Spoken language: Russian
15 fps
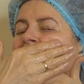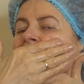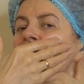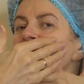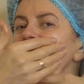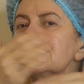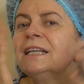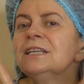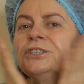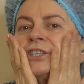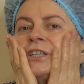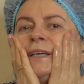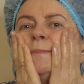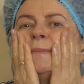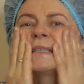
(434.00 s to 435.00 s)
Это
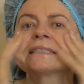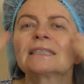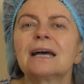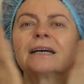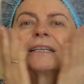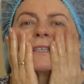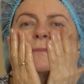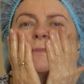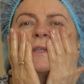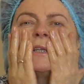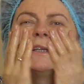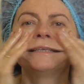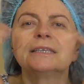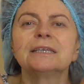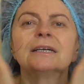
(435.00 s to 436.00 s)
отличный массаж,
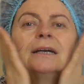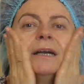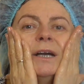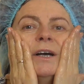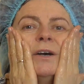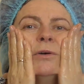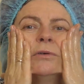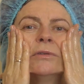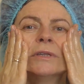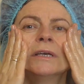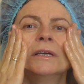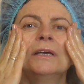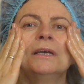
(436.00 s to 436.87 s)
смотрите. Он